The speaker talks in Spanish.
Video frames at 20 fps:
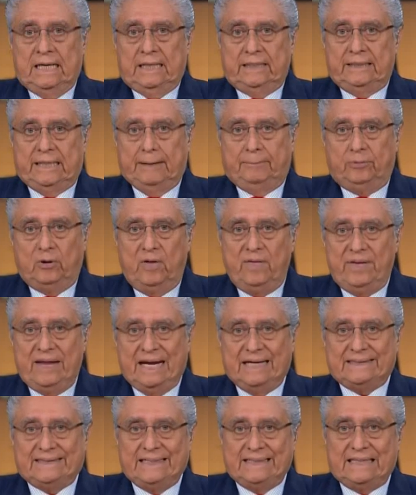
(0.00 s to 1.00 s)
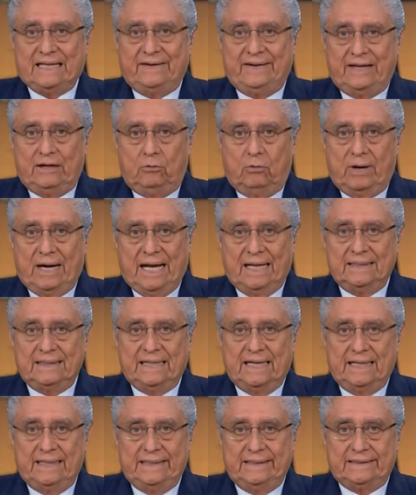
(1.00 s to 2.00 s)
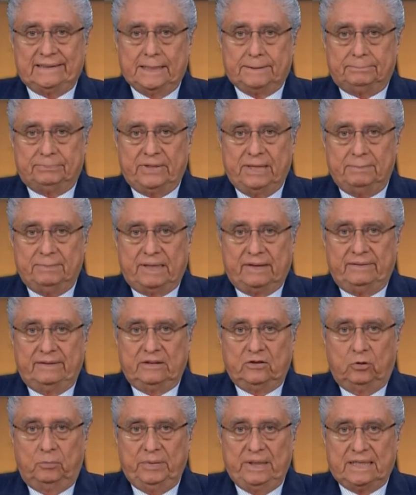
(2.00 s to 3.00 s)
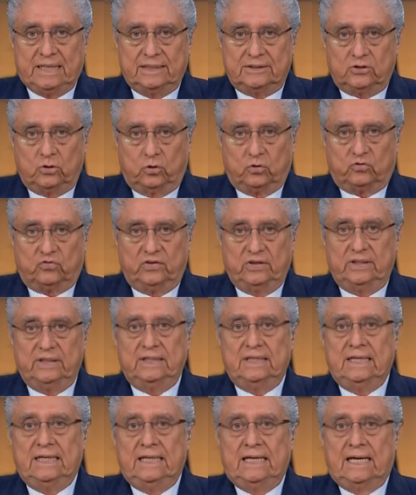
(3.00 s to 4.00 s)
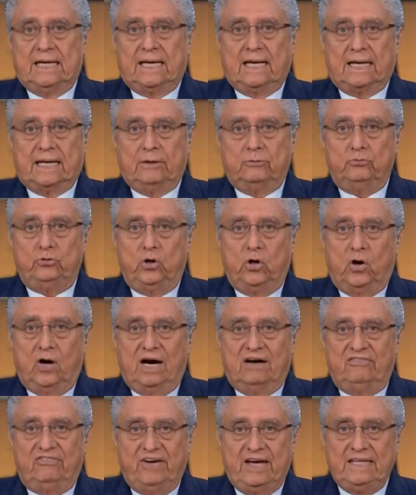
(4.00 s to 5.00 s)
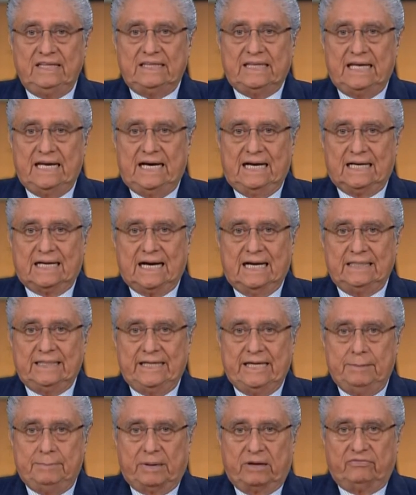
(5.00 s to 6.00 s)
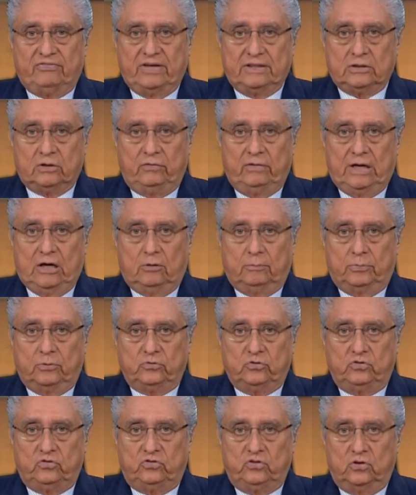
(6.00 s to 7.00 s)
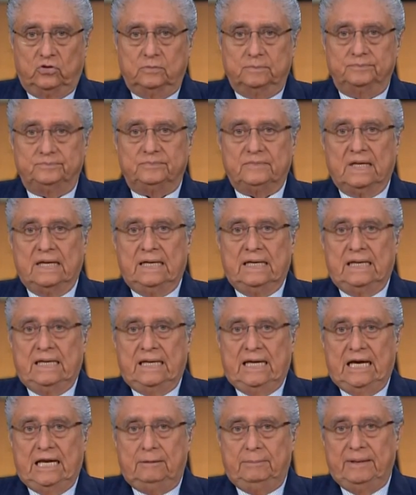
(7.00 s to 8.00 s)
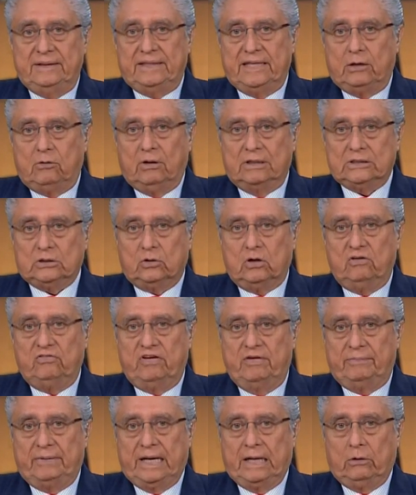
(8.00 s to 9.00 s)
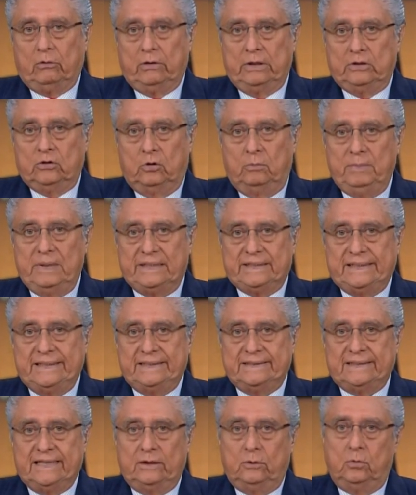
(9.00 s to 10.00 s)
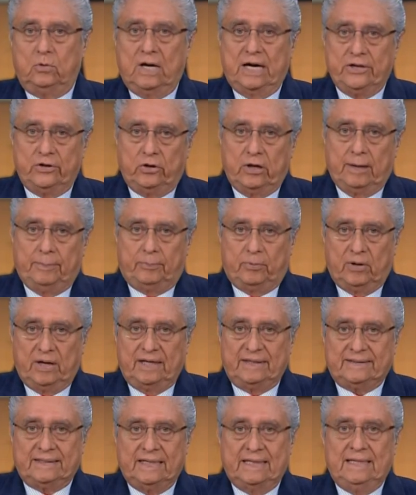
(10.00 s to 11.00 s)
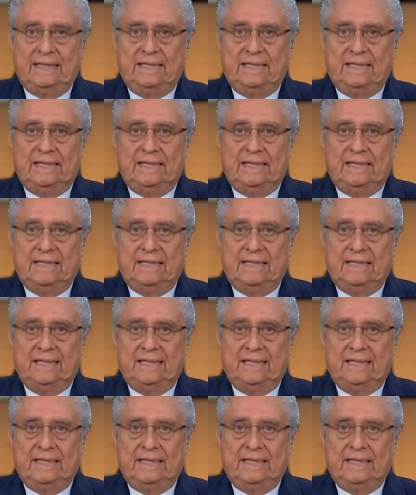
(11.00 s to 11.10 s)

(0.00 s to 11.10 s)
Después de la cita de Guaranda en septiembre del 2014, que reunió a 20 alcaldes y prefectos de la oposición, el 24 de febrero de 2015, un año después